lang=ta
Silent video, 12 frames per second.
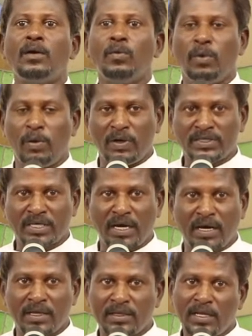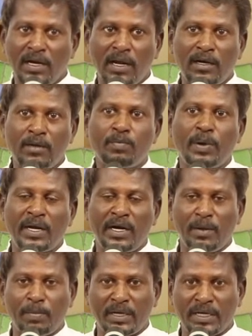விவசாயத்தினாலும்
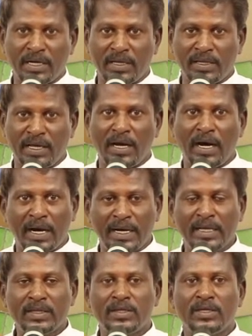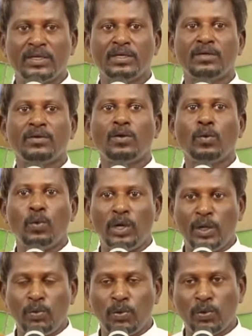பயிரிடப்பட்டிருந்த அனைத்து
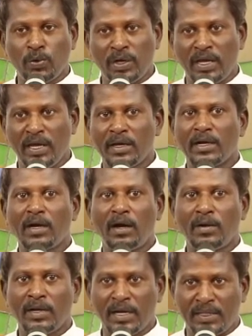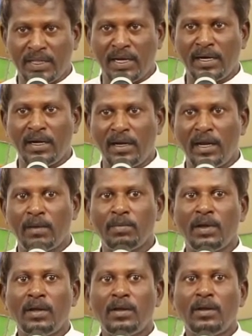உணவுக்குரிய க கதிர்கள் எல்லாம்
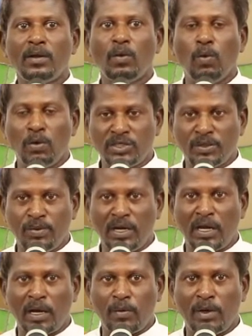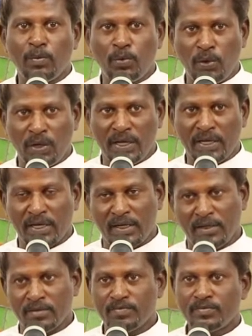ஒன்றுமில்லாமல்
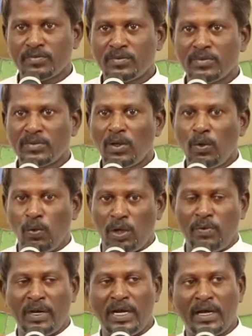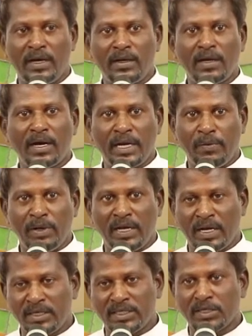போயிருக்கிறது ஒருவேளை
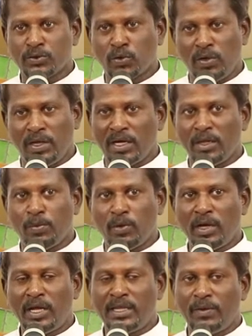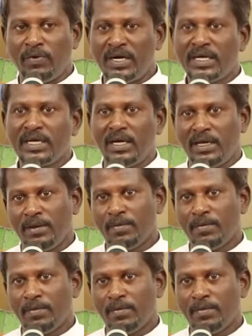அறிவியல் அறிஞர்கள் சொல்லுகிறது போல் அந்த வெட்டுக்கிளி